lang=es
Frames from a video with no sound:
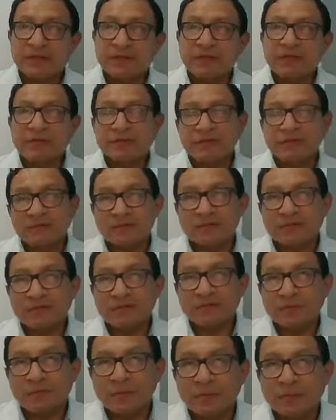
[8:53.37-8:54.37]
Entonces,
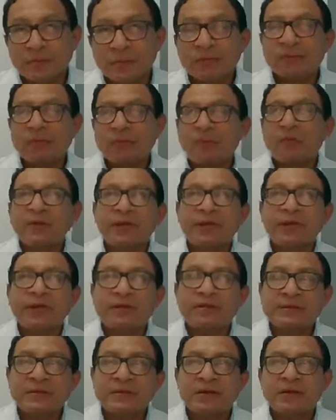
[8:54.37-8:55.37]
uno, uno
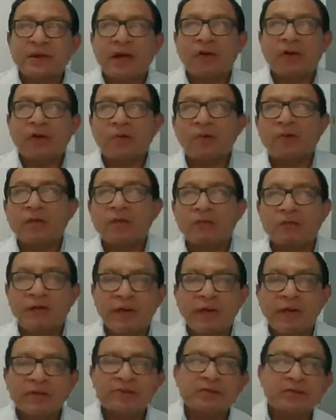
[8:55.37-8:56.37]
podrá decir, ahora, ¿cómo
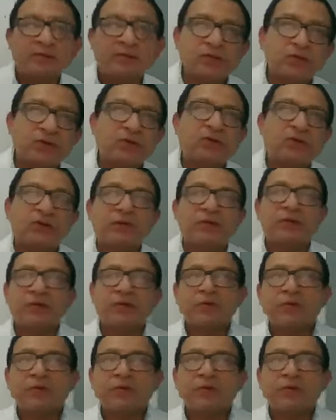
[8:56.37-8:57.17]
diferencio yo